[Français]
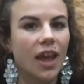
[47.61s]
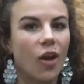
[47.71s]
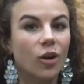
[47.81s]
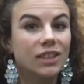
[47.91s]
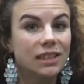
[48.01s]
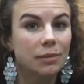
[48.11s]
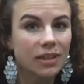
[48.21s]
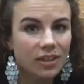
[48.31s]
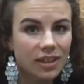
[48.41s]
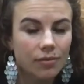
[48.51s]
euh, C'est une
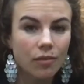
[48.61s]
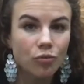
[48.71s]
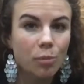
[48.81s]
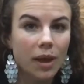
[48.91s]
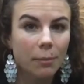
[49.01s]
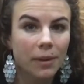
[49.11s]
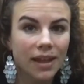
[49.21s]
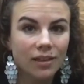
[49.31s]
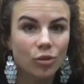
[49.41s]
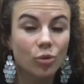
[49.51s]
méthode qui va vous
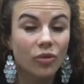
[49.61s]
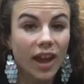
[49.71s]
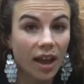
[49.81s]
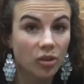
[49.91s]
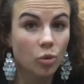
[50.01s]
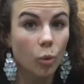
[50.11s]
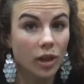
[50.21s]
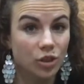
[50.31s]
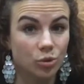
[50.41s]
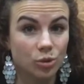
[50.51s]
permettre de faire trois
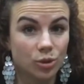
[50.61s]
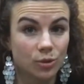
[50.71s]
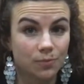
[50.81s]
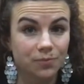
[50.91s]
choses.